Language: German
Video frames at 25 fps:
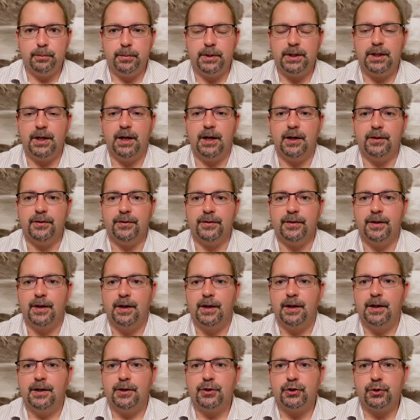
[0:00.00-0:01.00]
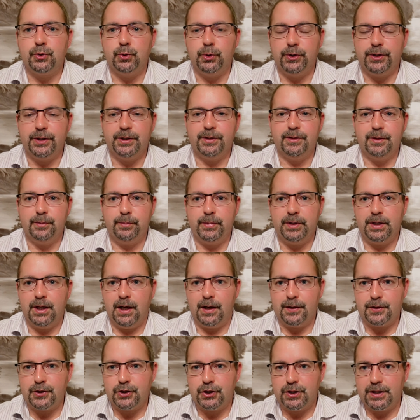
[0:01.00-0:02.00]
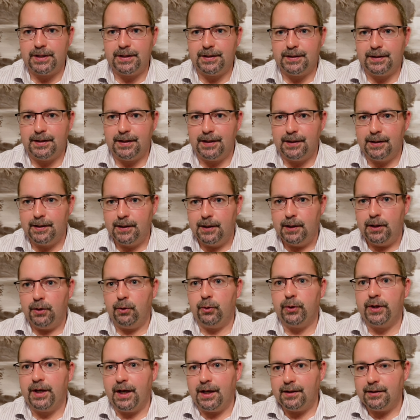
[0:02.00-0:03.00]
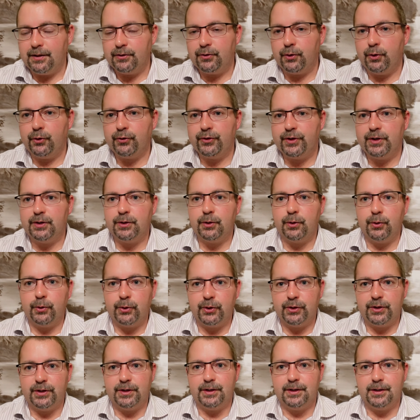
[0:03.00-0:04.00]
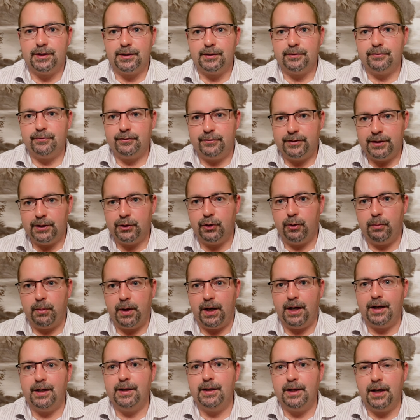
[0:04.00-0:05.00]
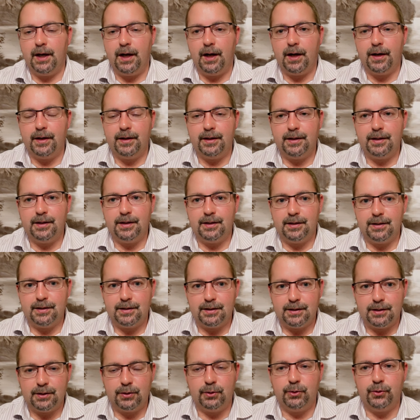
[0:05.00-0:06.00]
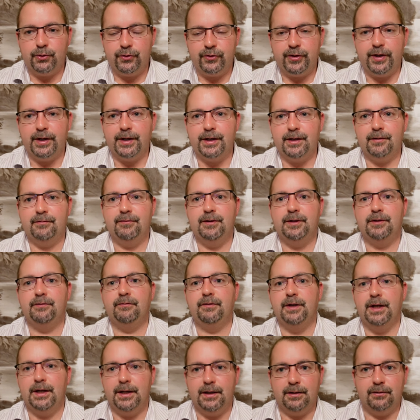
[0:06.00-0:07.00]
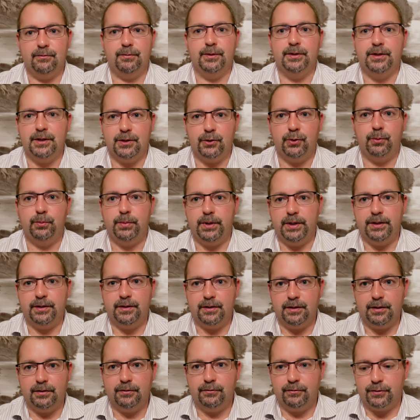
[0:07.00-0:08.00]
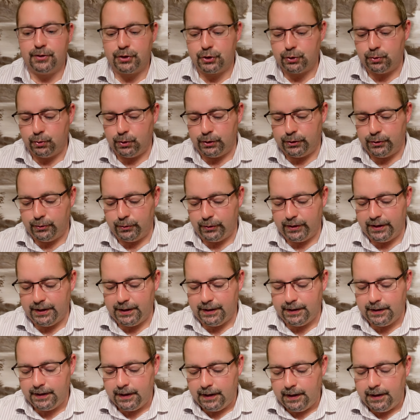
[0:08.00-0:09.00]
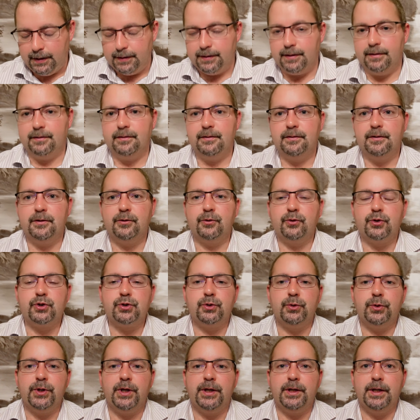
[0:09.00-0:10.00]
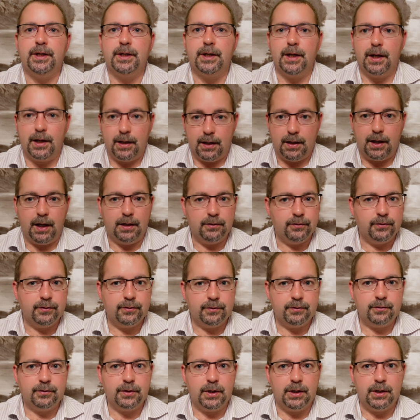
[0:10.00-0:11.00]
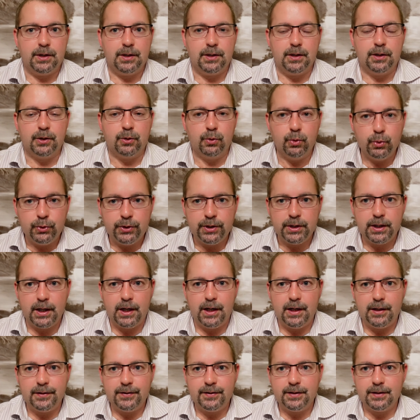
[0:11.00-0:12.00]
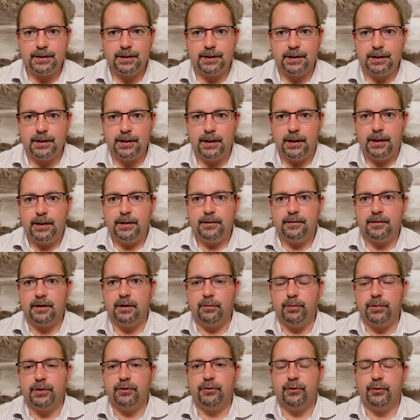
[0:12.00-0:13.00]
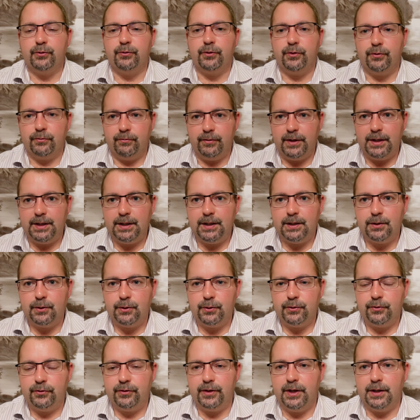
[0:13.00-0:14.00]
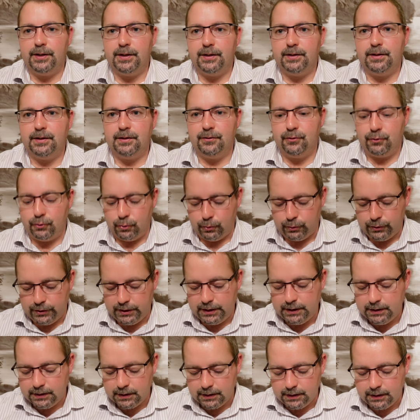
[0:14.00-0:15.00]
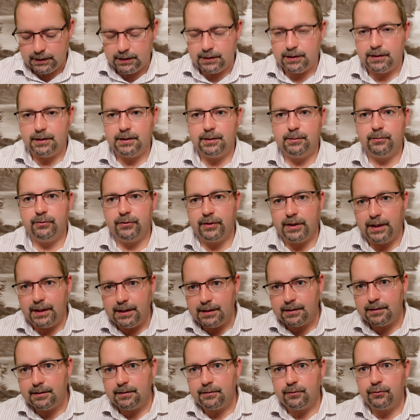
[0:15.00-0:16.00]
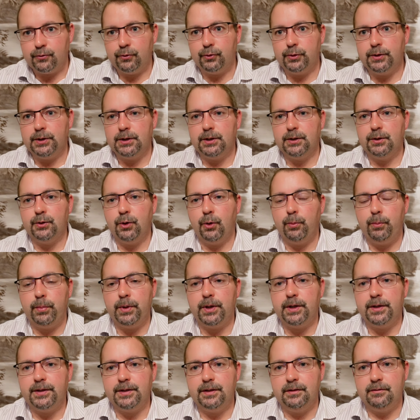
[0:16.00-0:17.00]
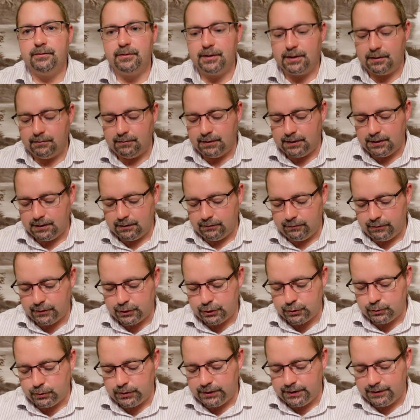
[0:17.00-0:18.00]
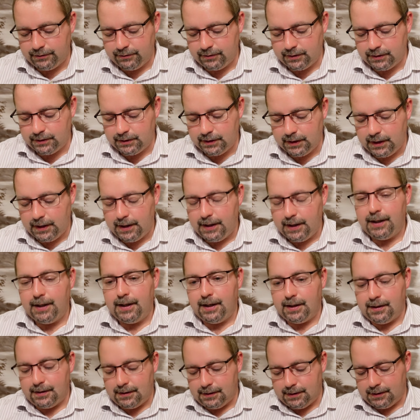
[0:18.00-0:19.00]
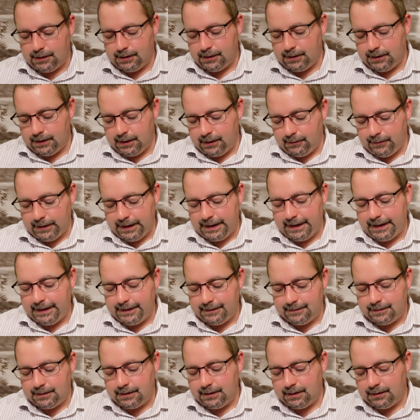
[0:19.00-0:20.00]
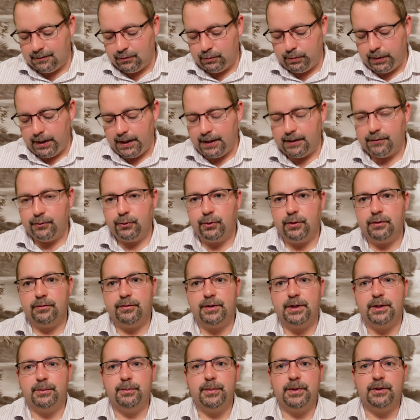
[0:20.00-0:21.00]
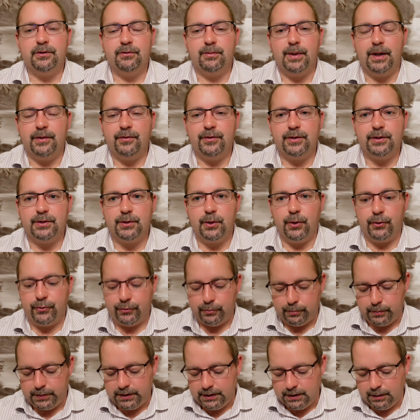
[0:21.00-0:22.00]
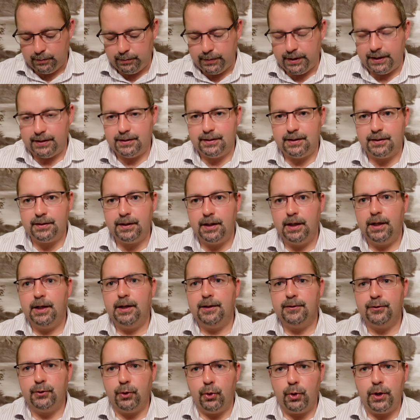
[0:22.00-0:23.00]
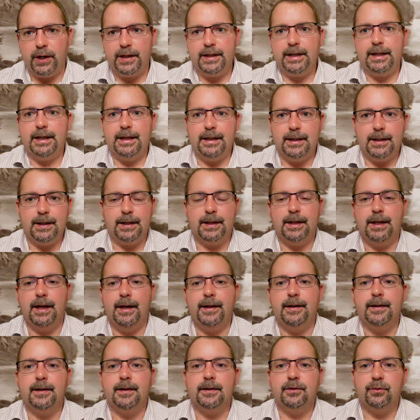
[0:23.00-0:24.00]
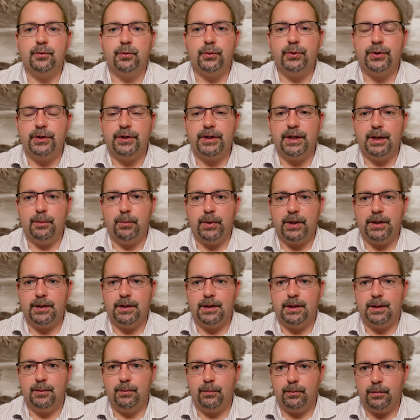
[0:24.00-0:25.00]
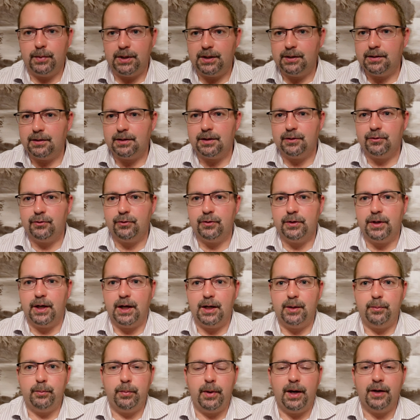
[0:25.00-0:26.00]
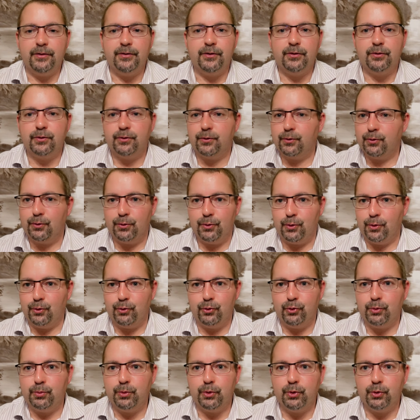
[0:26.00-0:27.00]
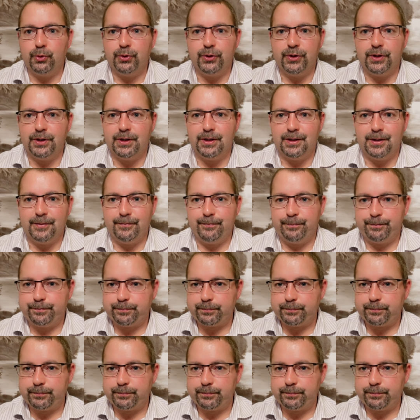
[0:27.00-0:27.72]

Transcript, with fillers: Milliarden Schulden in der Bilanz stehen. Ja. Oder anders ausgedrückt, äh, vier normale Jahre äh, Konzerngewinn wäre etwa die komplette Verschuldung. Ja. Das ist also schon eine ganz äh, gute Rate. Ja. Es gibt also wenig Konzerne, die so niedrig im Verhältnis zu ihren operativen Gewinnen verschuldet sind. Äh, aber gleichzeitig ist Bayersdorf halt mit 20.000 Mitarbeitern doch ein eher kleineres Unternehmen im internationalen Basiskonsumgüter